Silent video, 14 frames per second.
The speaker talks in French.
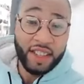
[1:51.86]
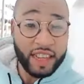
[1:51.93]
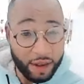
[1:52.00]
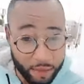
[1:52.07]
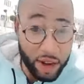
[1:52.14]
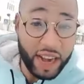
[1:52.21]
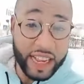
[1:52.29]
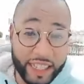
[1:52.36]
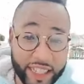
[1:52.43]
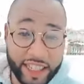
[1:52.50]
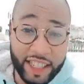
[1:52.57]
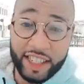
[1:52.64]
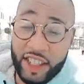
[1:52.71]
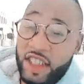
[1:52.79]
me lève,
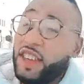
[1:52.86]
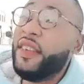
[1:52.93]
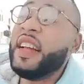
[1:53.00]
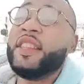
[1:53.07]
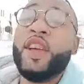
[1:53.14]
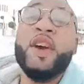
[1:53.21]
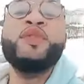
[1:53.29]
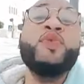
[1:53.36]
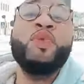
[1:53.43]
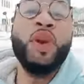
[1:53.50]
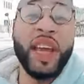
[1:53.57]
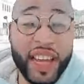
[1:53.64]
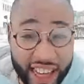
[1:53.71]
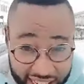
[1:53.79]
je vais te
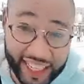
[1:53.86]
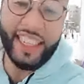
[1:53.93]
nuire.